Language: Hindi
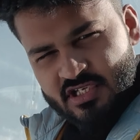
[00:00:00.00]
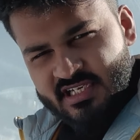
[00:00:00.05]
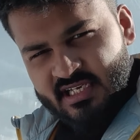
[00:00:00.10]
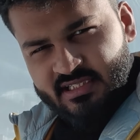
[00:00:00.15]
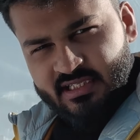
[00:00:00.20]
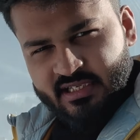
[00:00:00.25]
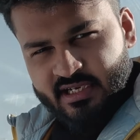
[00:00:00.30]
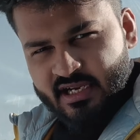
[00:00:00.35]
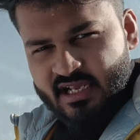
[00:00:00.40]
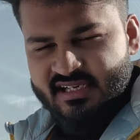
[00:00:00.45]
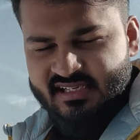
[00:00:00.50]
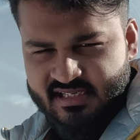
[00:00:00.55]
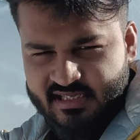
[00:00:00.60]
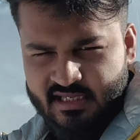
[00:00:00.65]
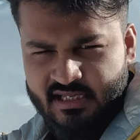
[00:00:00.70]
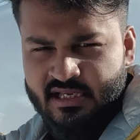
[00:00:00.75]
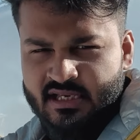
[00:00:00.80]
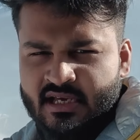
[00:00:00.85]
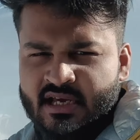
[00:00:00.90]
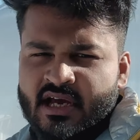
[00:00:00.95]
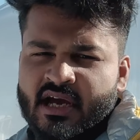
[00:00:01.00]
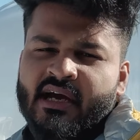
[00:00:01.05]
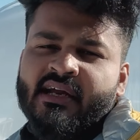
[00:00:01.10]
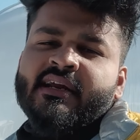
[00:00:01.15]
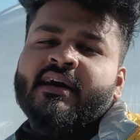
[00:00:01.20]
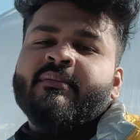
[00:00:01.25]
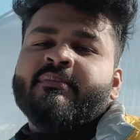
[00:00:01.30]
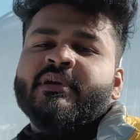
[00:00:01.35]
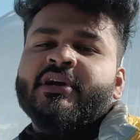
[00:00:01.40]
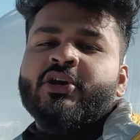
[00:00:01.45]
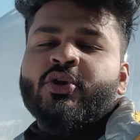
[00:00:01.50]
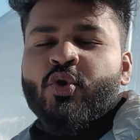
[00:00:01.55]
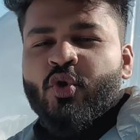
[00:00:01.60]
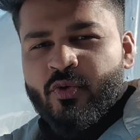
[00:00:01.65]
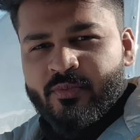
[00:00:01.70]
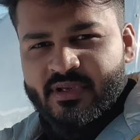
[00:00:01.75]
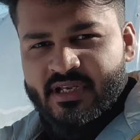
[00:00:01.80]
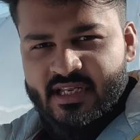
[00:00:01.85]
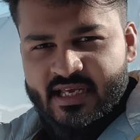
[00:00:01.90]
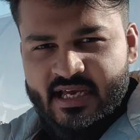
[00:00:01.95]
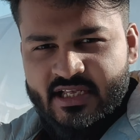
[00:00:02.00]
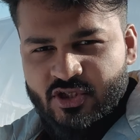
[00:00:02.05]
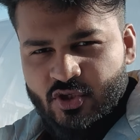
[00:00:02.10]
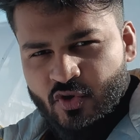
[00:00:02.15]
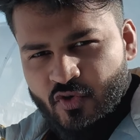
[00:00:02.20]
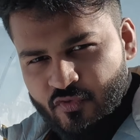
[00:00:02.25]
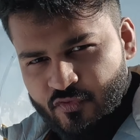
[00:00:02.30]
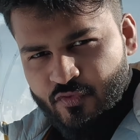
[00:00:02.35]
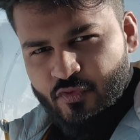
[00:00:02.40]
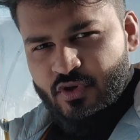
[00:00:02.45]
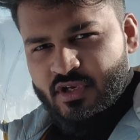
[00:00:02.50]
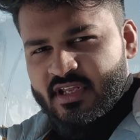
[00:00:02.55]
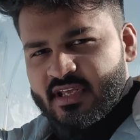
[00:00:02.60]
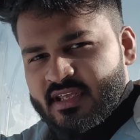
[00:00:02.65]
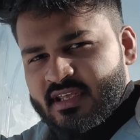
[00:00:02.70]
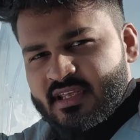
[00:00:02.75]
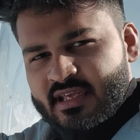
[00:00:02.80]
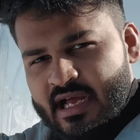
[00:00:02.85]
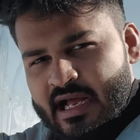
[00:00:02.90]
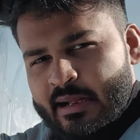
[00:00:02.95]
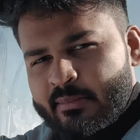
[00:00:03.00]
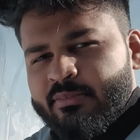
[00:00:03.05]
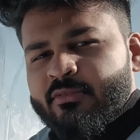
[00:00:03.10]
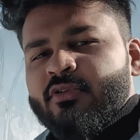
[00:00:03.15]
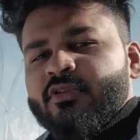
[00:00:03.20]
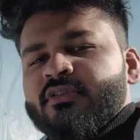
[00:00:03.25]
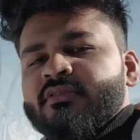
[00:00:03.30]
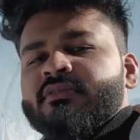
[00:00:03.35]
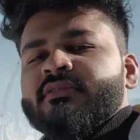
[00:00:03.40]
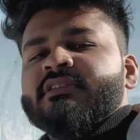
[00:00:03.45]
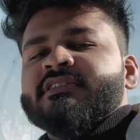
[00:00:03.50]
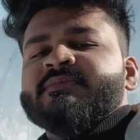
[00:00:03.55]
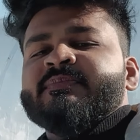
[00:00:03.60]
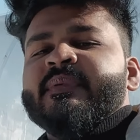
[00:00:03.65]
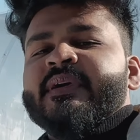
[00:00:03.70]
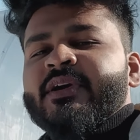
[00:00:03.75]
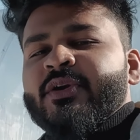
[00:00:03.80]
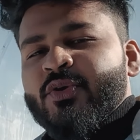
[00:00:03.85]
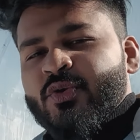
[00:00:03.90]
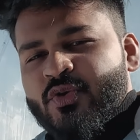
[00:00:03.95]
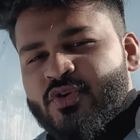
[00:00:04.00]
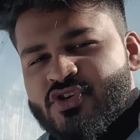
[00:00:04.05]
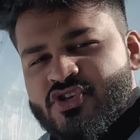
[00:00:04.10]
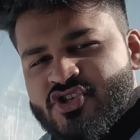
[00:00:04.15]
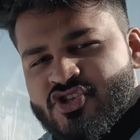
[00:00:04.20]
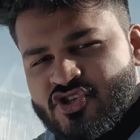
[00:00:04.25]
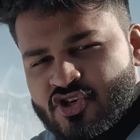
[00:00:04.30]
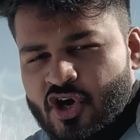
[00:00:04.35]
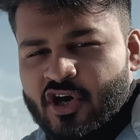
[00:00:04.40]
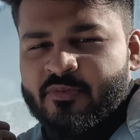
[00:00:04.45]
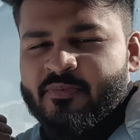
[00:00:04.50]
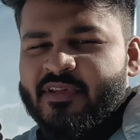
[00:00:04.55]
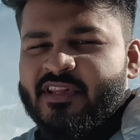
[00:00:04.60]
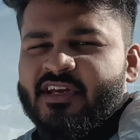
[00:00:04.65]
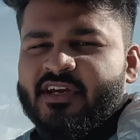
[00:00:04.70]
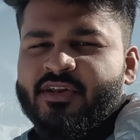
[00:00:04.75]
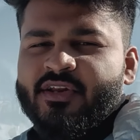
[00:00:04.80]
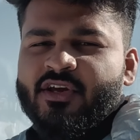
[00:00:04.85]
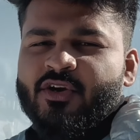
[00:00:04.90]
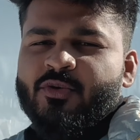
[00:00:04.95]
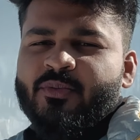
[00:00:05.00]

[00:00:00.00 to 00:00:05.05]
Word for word: ज़्यादा रस है एंड हमने ड्रोन भी लिया है तो होपफुली आपको इसमें ड्रोन शॉट भी देखने को